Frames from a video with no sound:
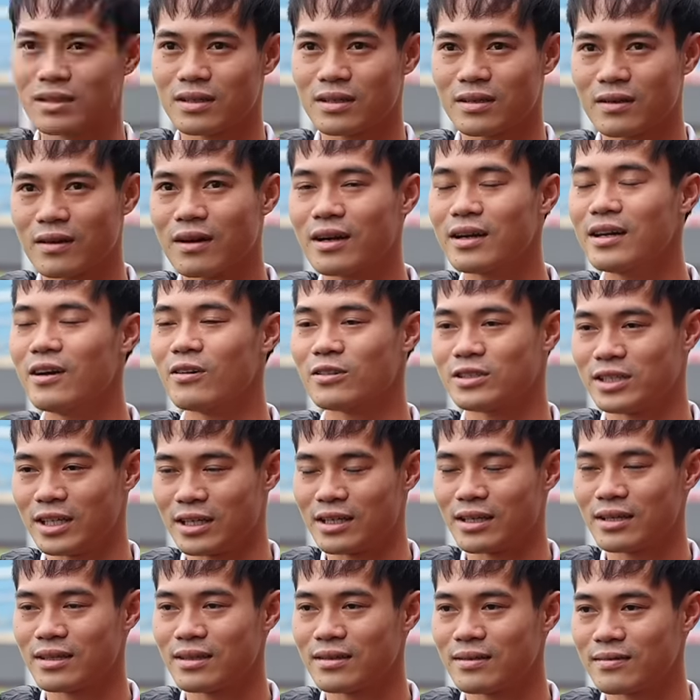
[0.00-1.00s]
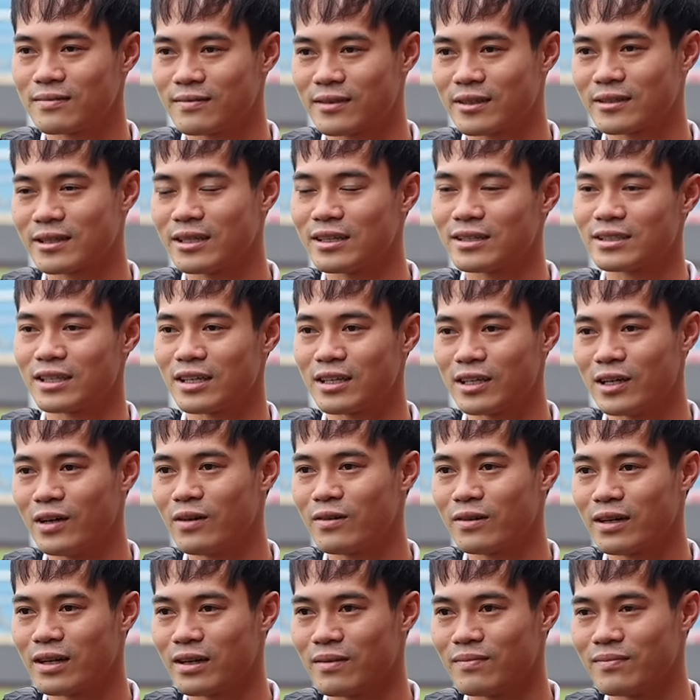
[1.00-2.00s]
Nó cái điều chỉnh vào từng trận
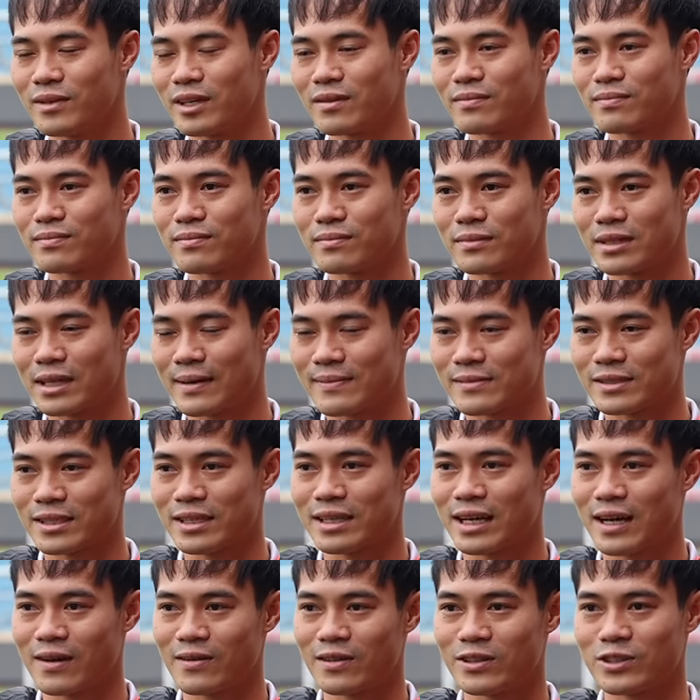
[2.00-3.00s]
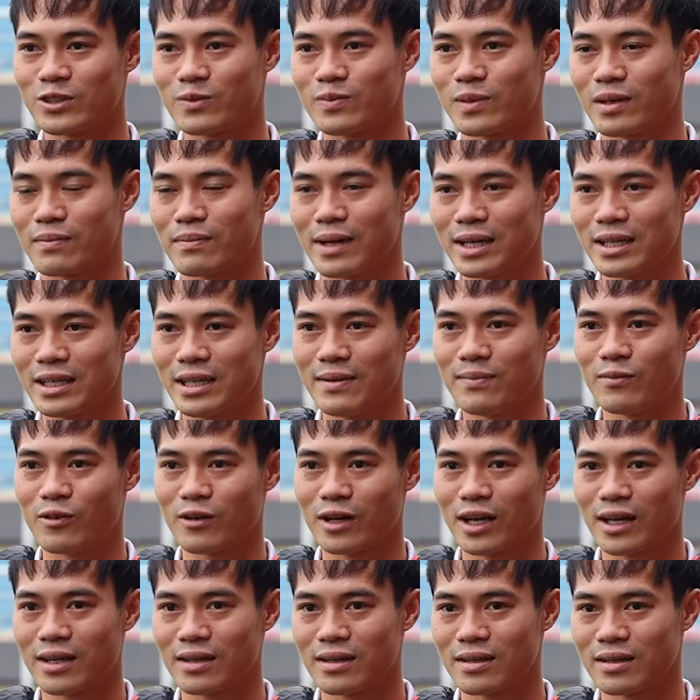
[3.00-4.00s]
đấu để mình làm thế nào để cho mình bắt nhịp một
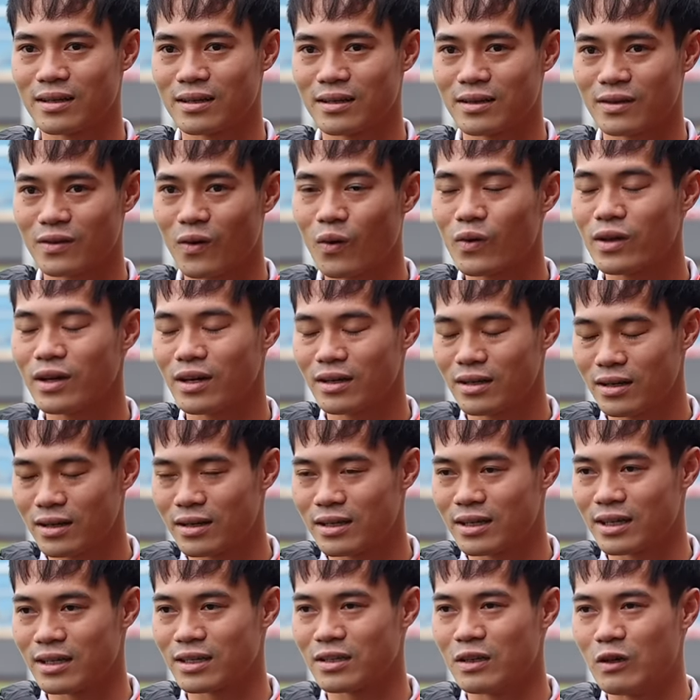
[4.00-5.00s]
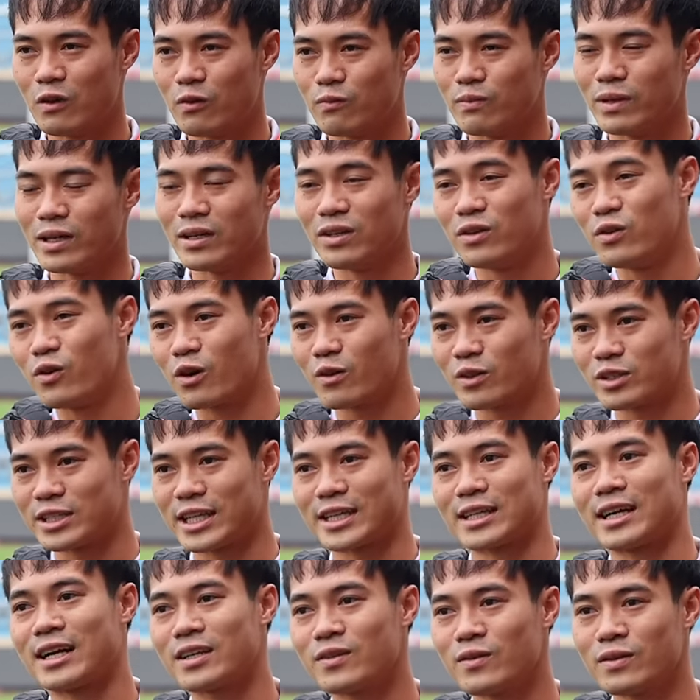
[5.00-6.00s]
cách tốt nhất, để mình luôn có
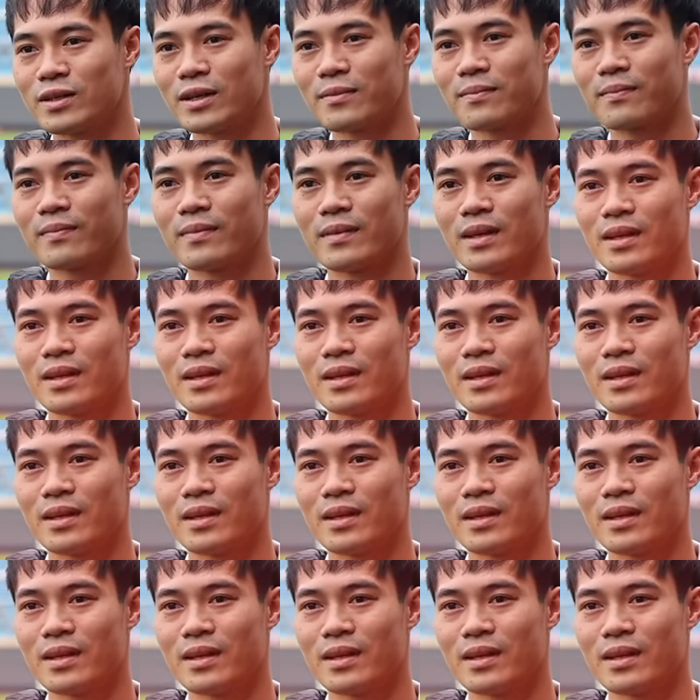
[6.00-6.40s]
trạng thái tốt nhất.